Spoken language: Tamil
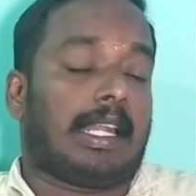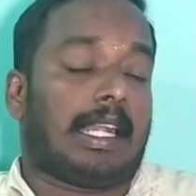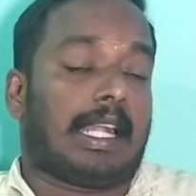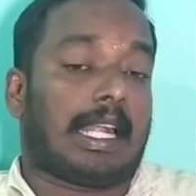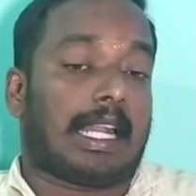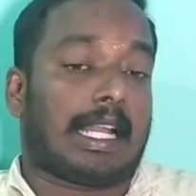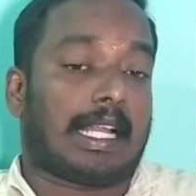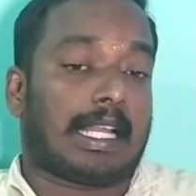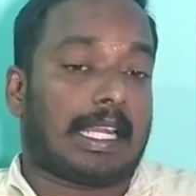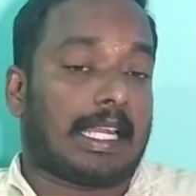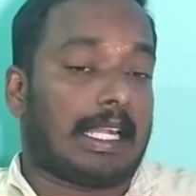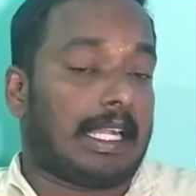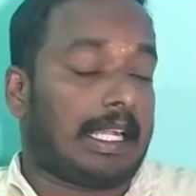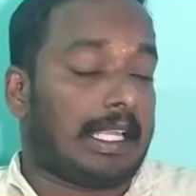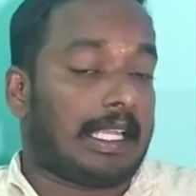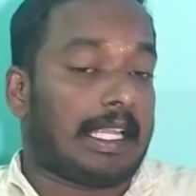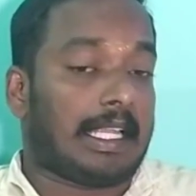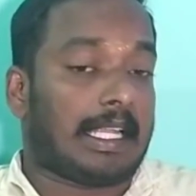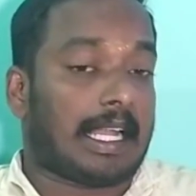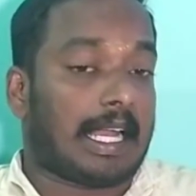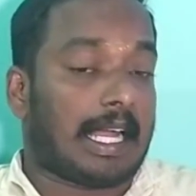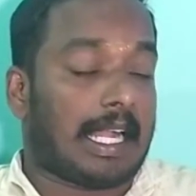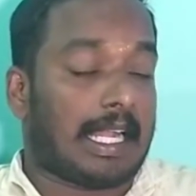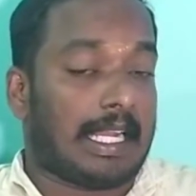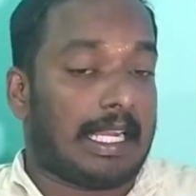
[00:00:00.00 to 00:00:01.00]
நடக்கிற அன்னைக்கு
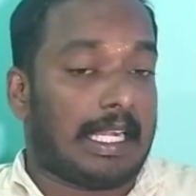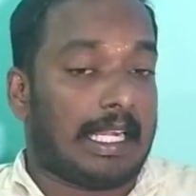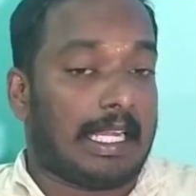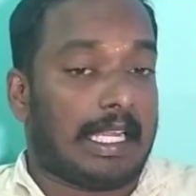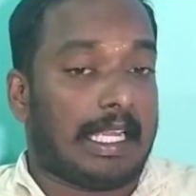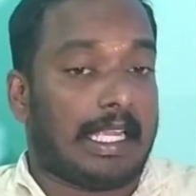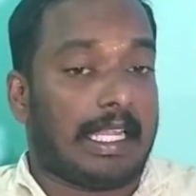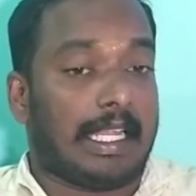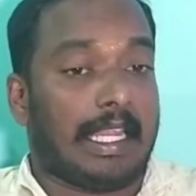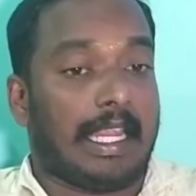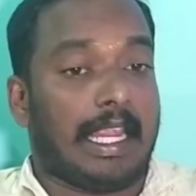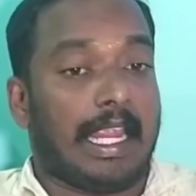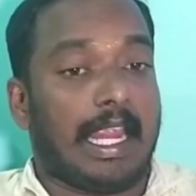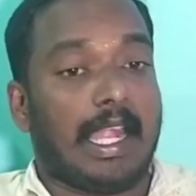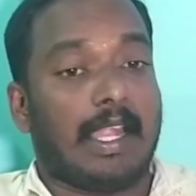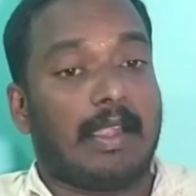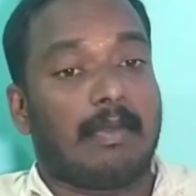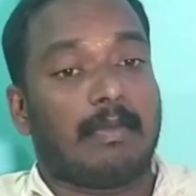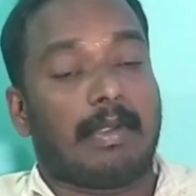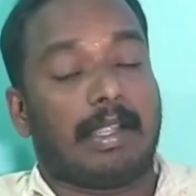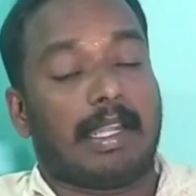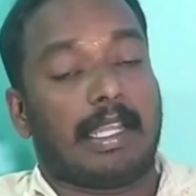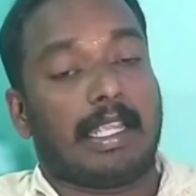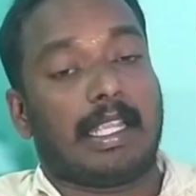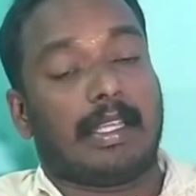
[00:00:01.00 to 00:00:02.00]
காலையில் ஏழு
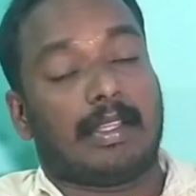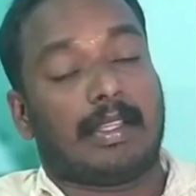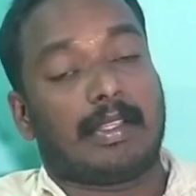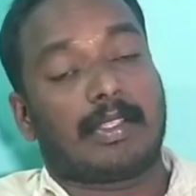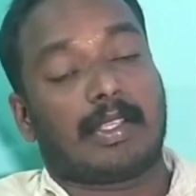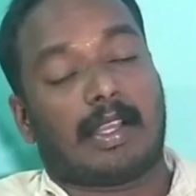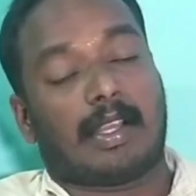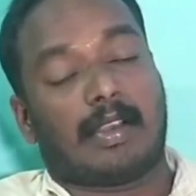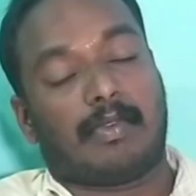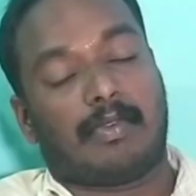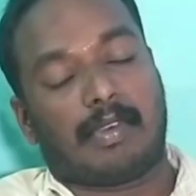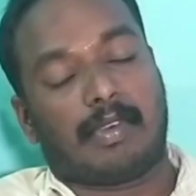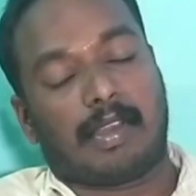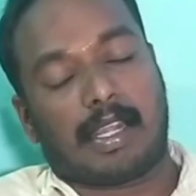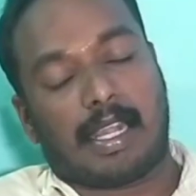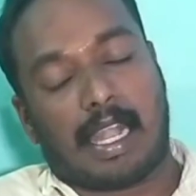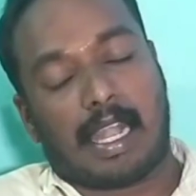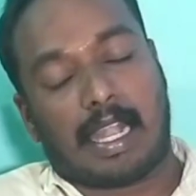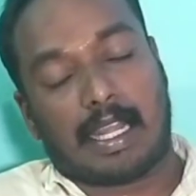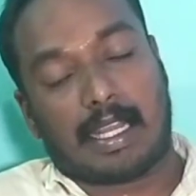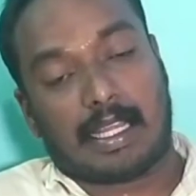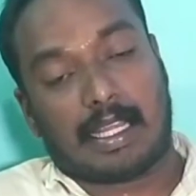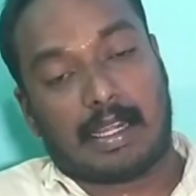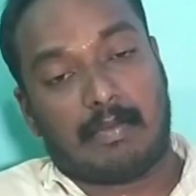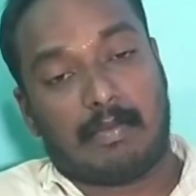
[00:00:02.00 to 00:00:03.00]
மணிக்கு அந்த ஜாப் ஃபேர்
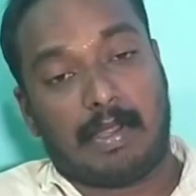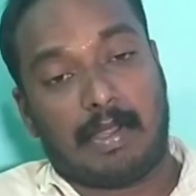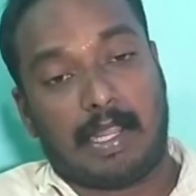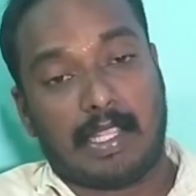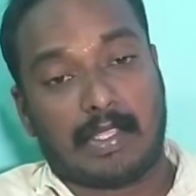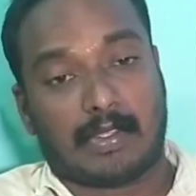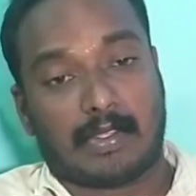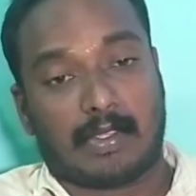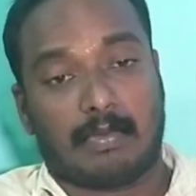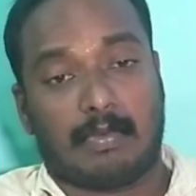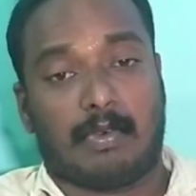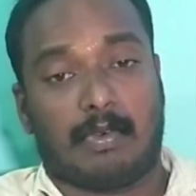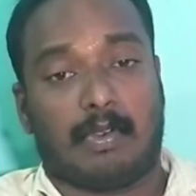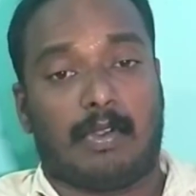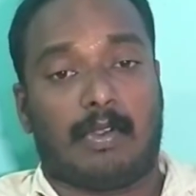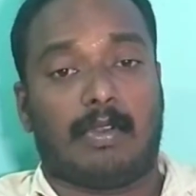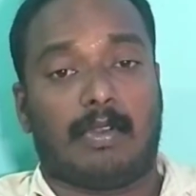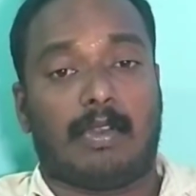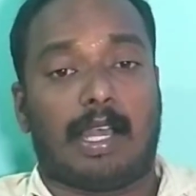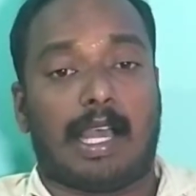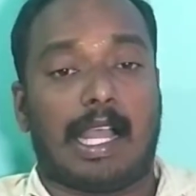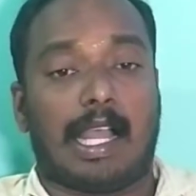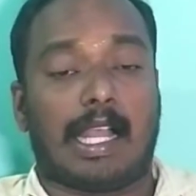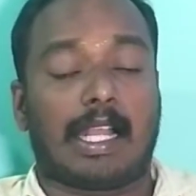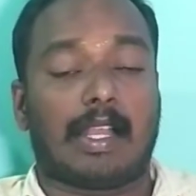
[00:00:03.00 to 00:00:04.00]
நடக்கிற பிளேஸ்க்கு
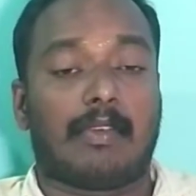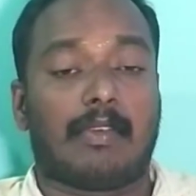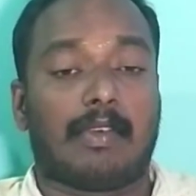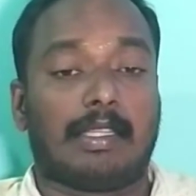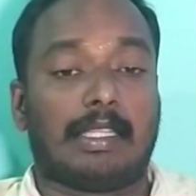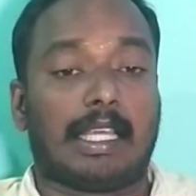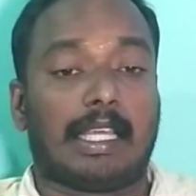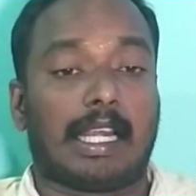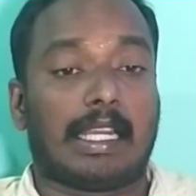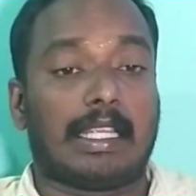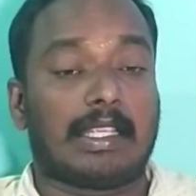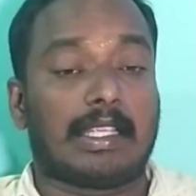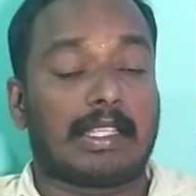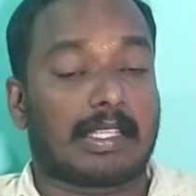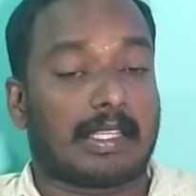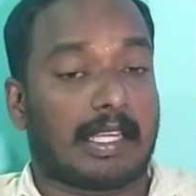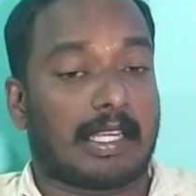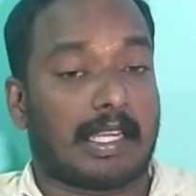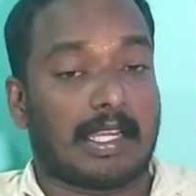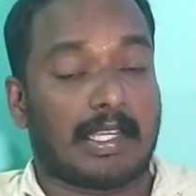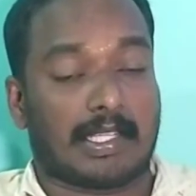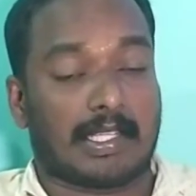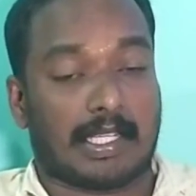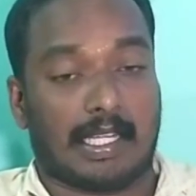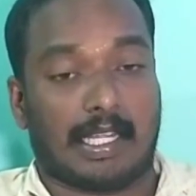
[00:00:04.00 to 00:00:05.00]
போயிடணும் அங்கே வந்து
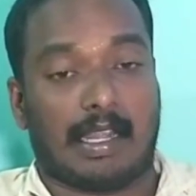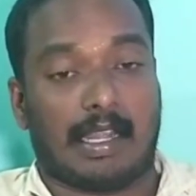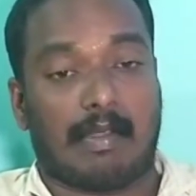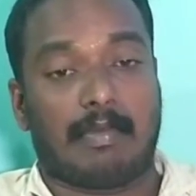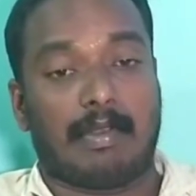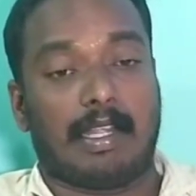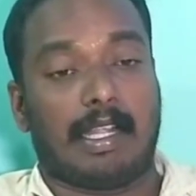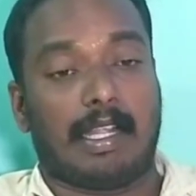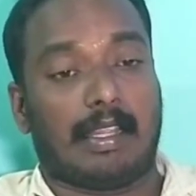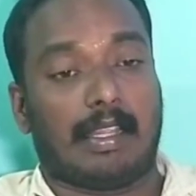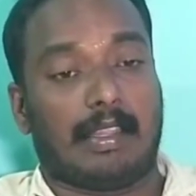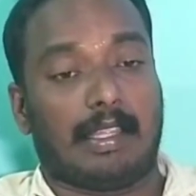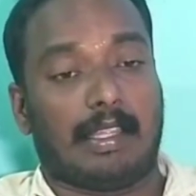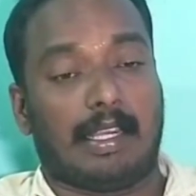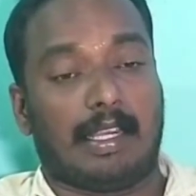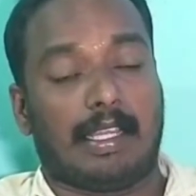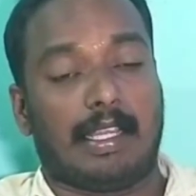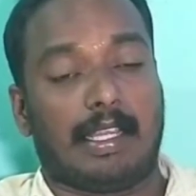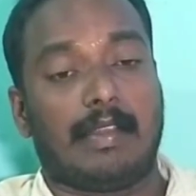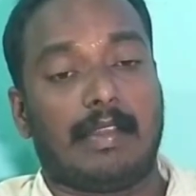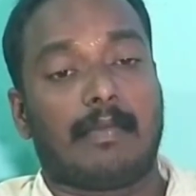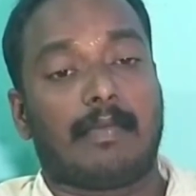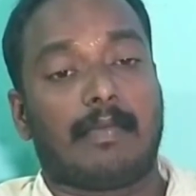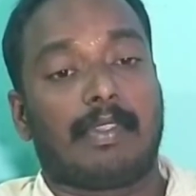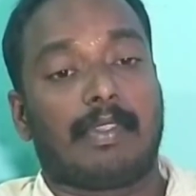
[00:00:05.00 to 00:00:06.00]
ரிஜிஸ்ட்ரேஷன் அப்படின்றது
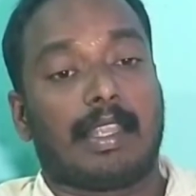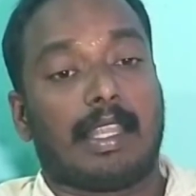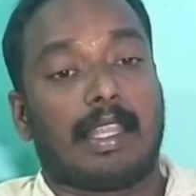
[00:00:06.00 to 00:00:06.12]
இருக்குது